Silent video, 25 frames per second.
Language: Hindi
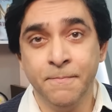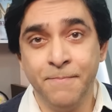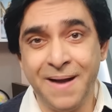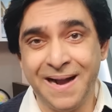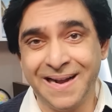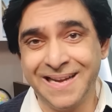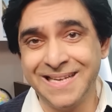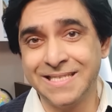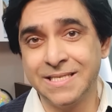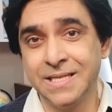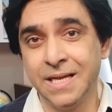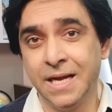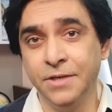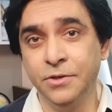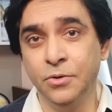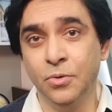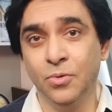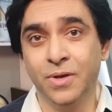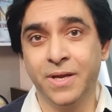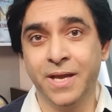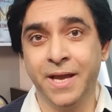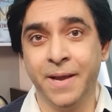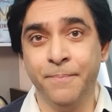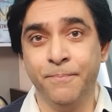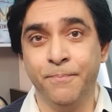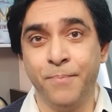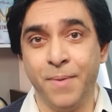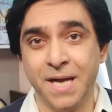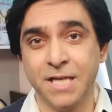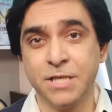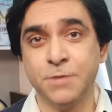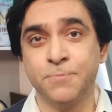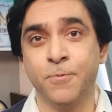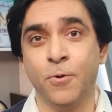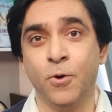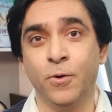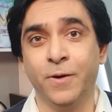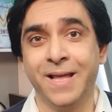पाकिस्तानियों के
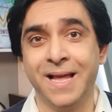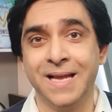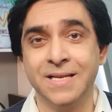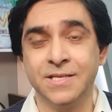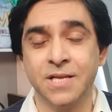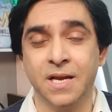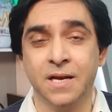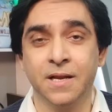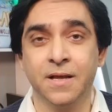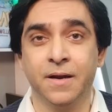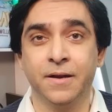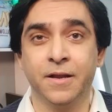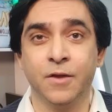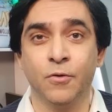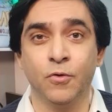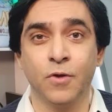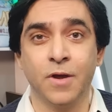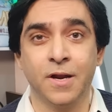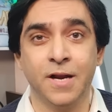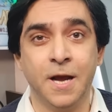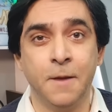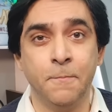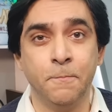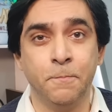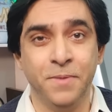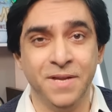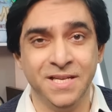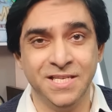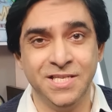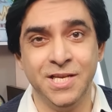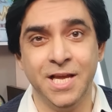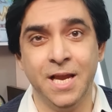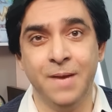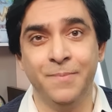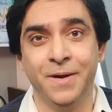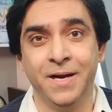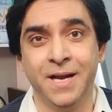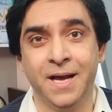पासपोर्ट कैंसिल करके उनका नाम
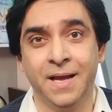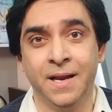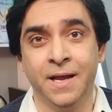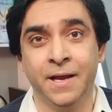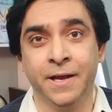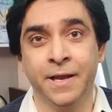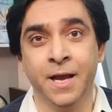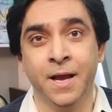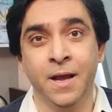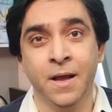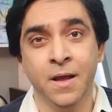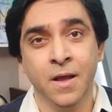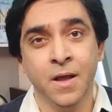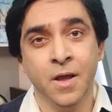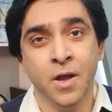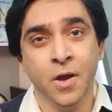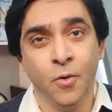पीसीएल में डाला गया